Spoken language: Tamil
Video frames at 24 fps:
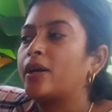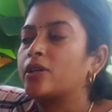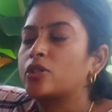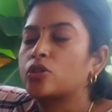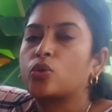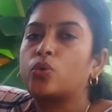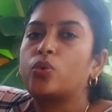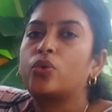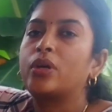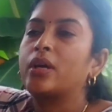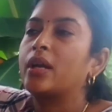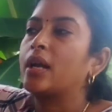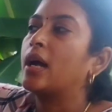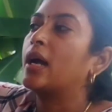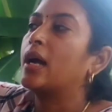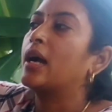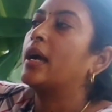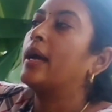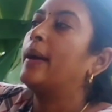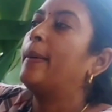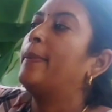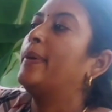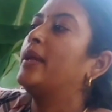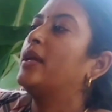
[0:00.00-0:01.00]
பார்ட்ஸ்
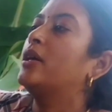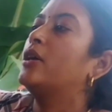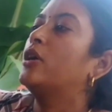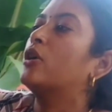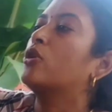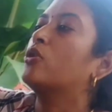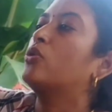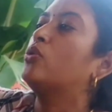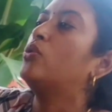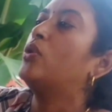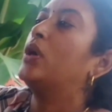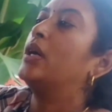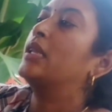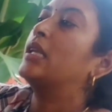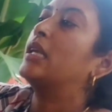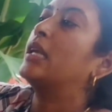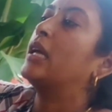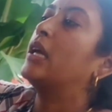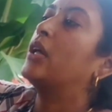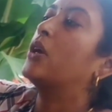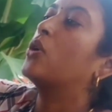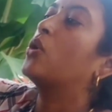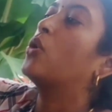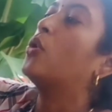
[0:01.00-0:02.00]
கொடுக்குறாங்க அப்படிங்கிறதும்
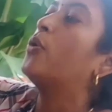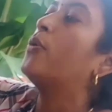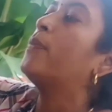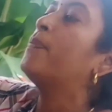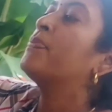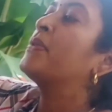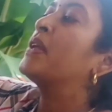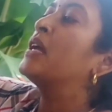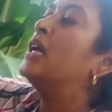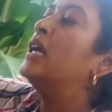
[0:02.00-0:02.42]
அதிலே இருக்கும்